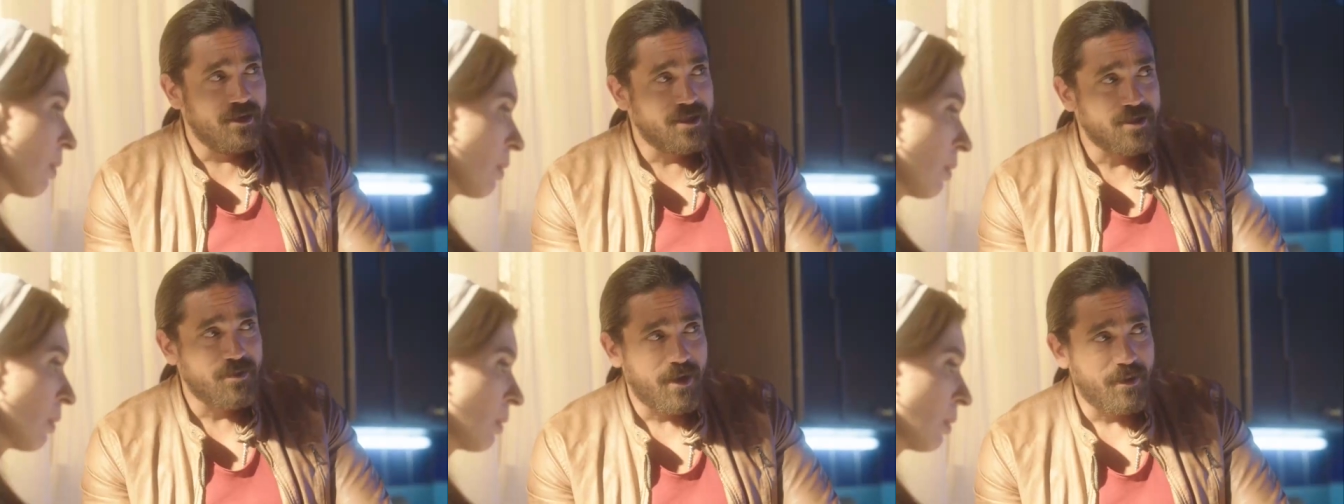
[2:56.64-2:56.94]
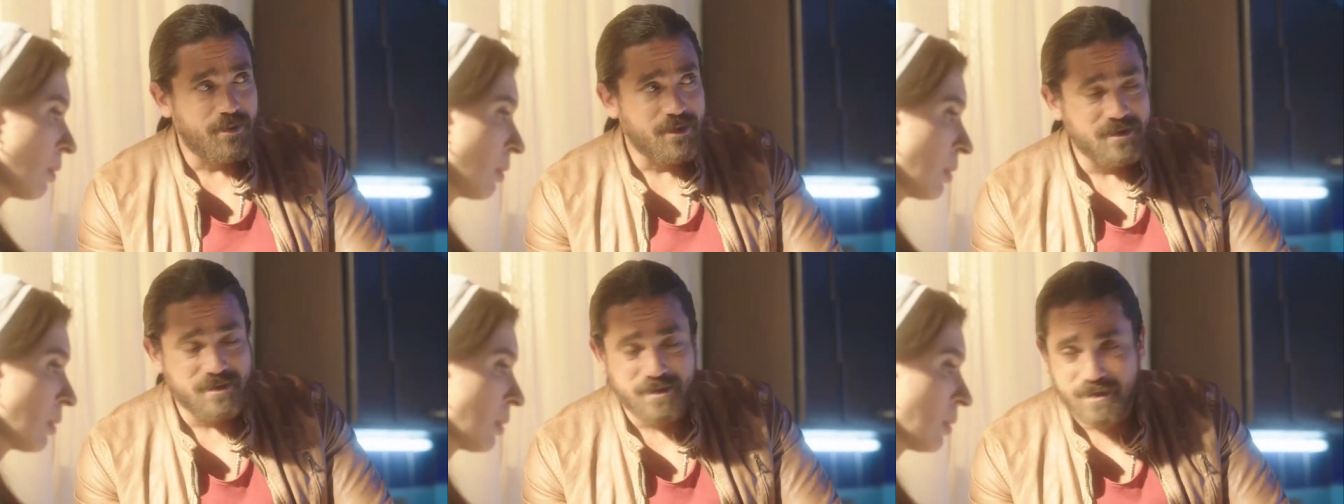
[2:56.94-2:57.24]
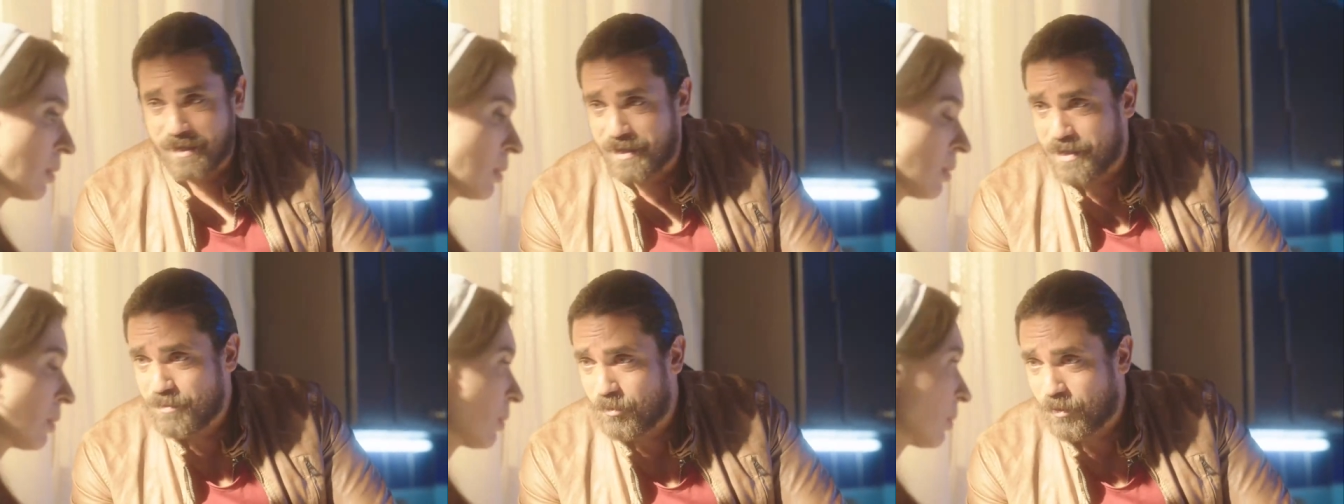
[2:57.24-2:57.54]
اسمعي بس
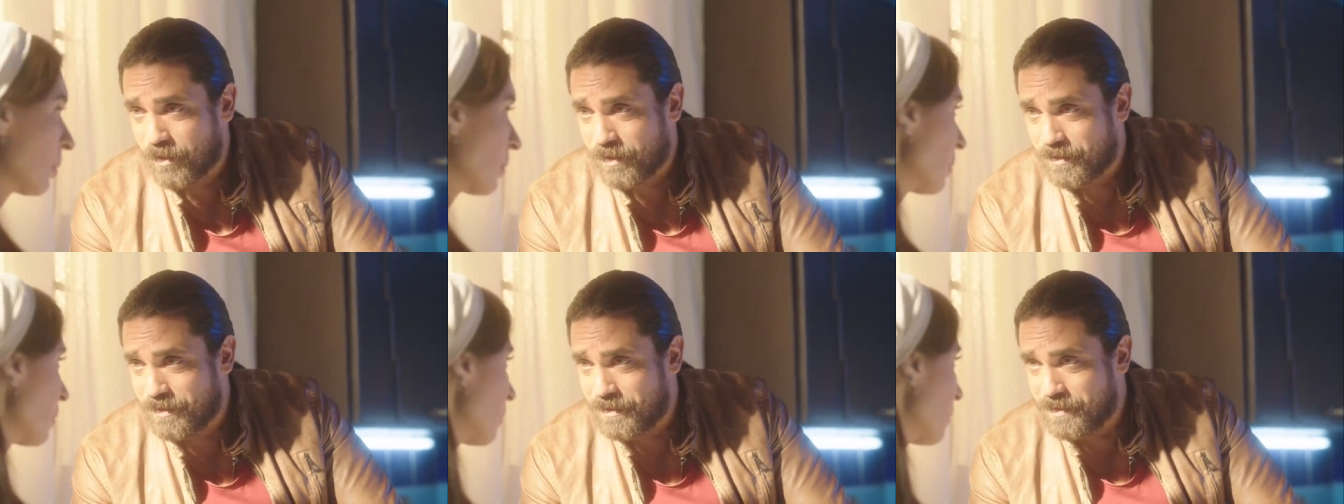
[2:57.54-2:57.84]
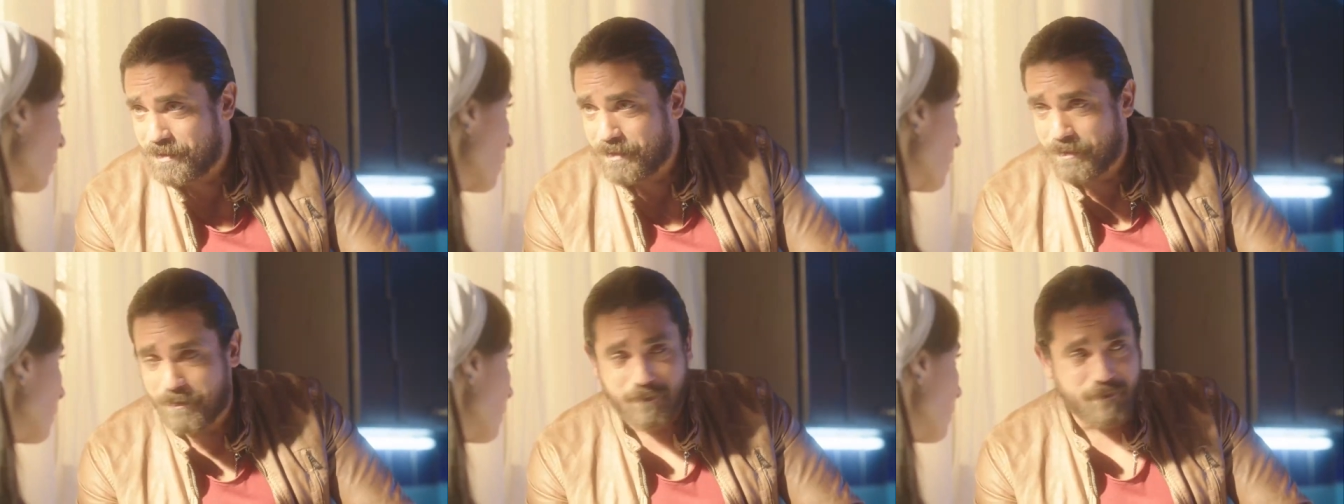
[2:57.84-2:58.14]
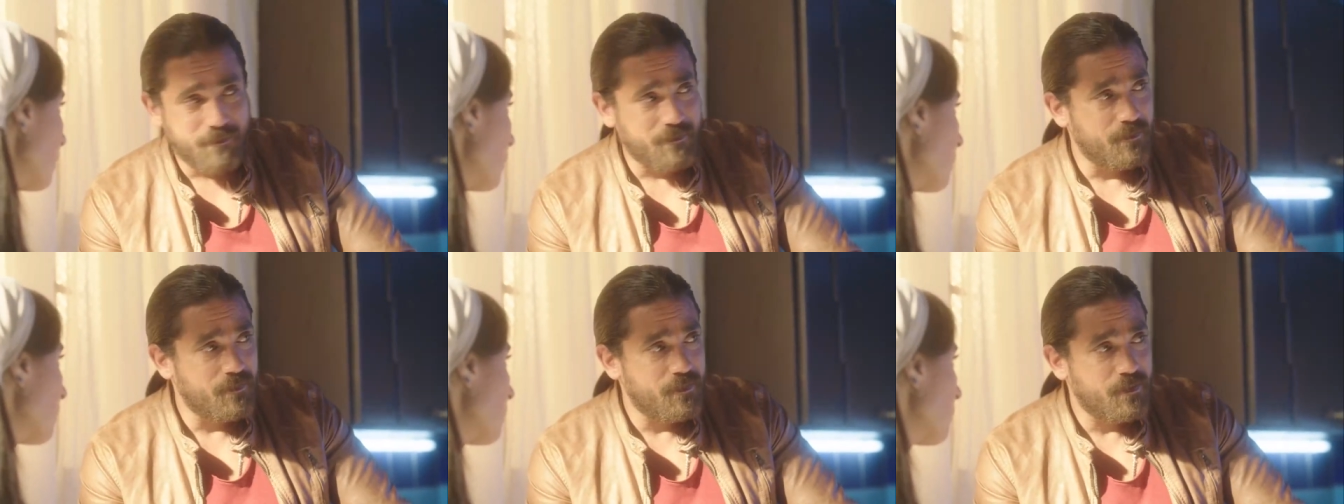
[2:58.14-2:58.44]
الكلام وعيلي
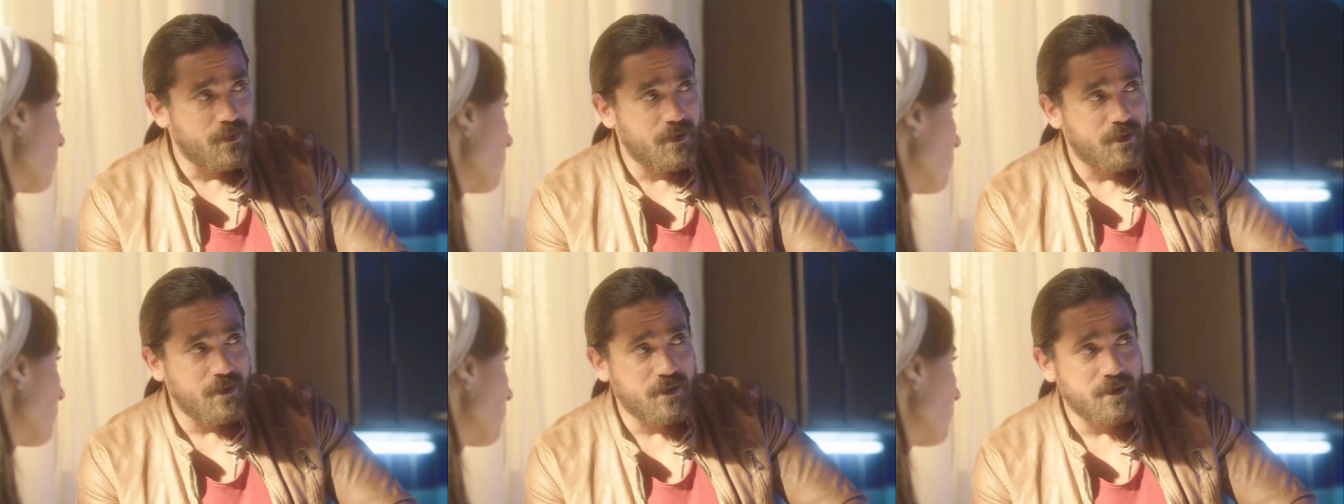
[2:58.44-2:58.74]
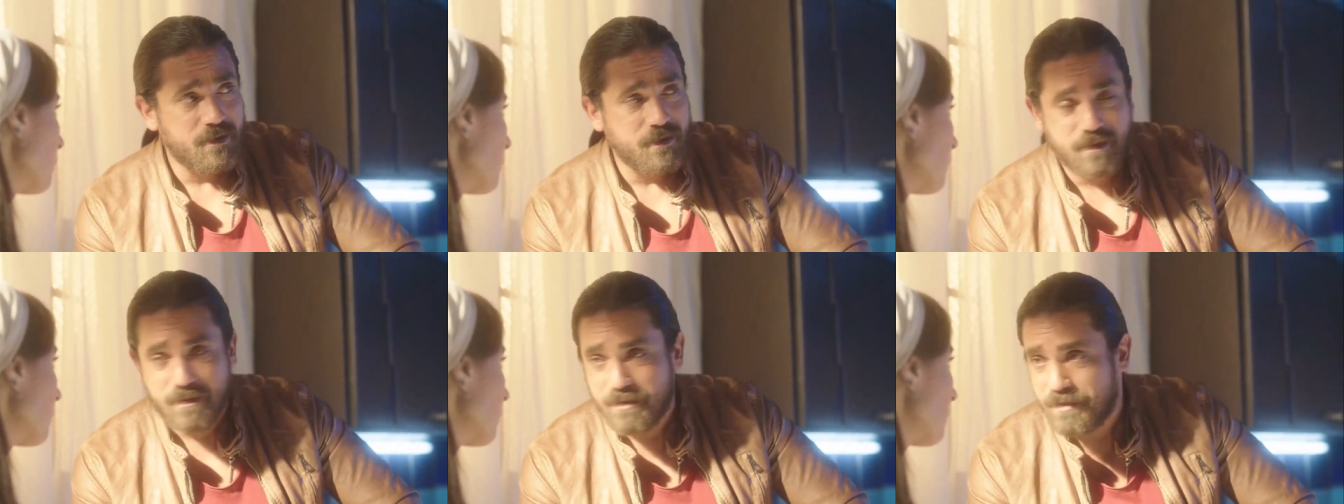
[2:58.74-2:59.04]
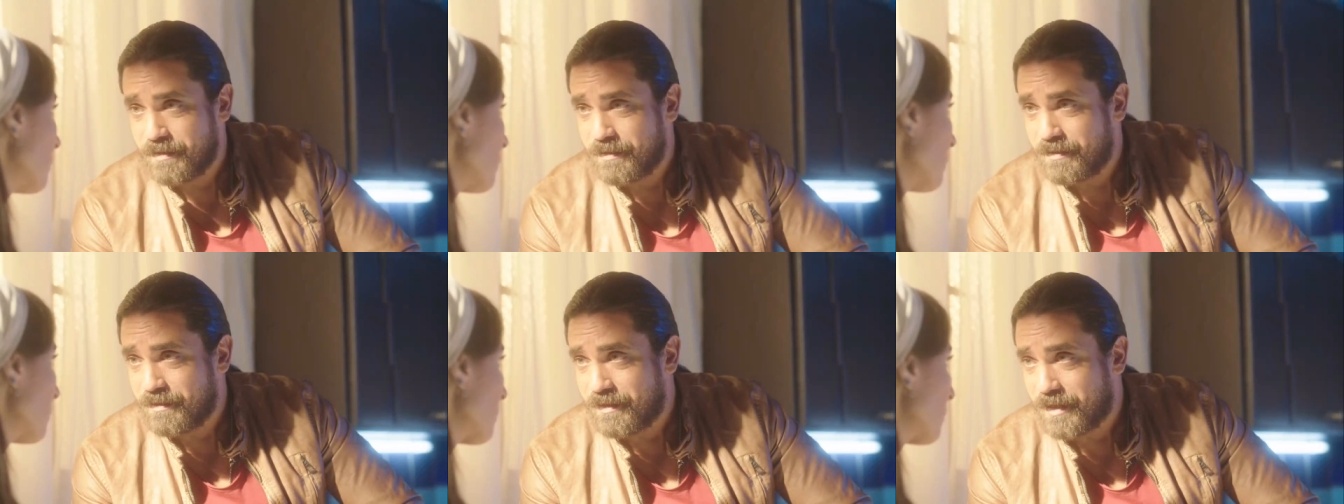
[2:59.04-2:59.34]

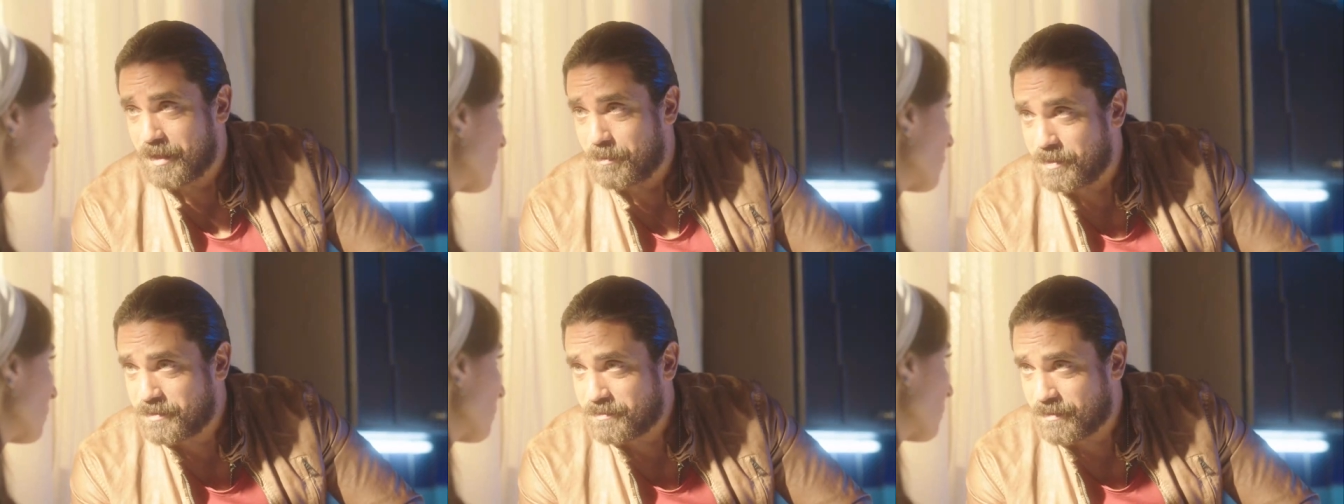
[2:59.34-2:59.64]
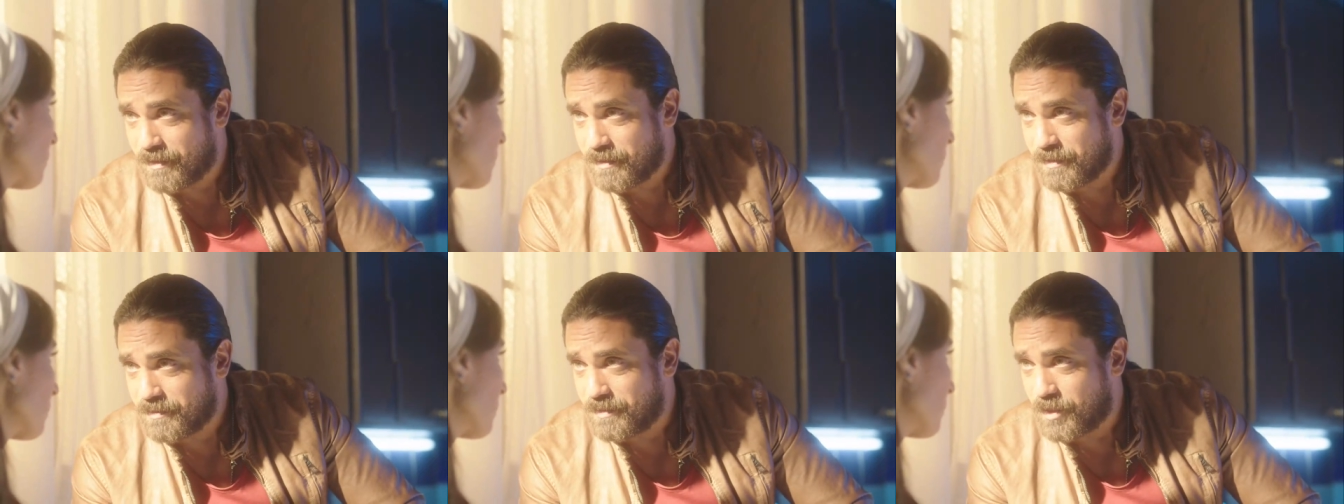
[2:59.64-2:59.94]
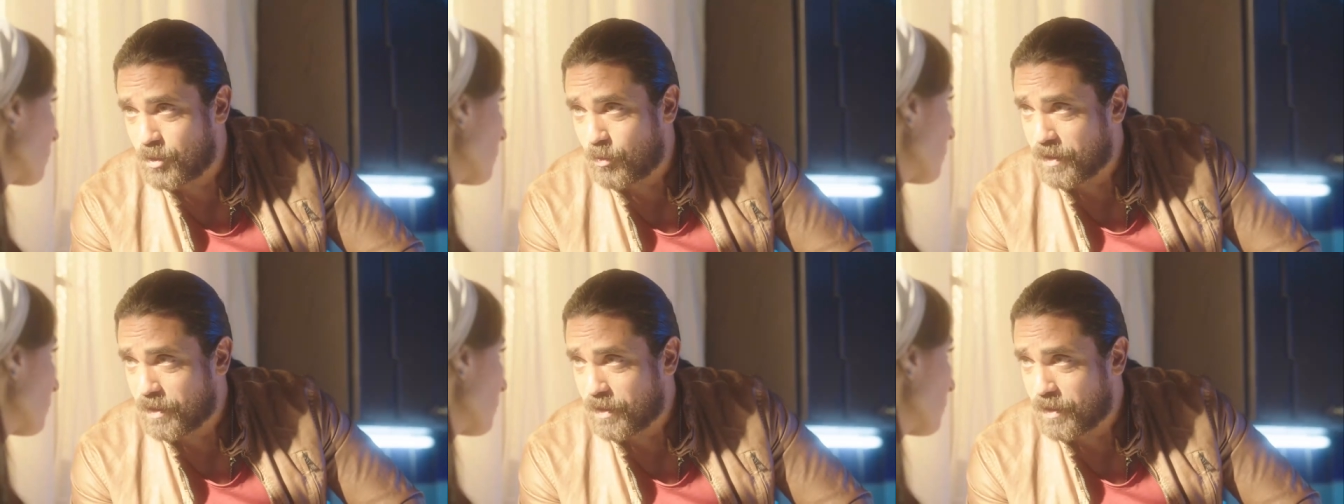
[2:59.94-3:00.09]
البت اهدي لو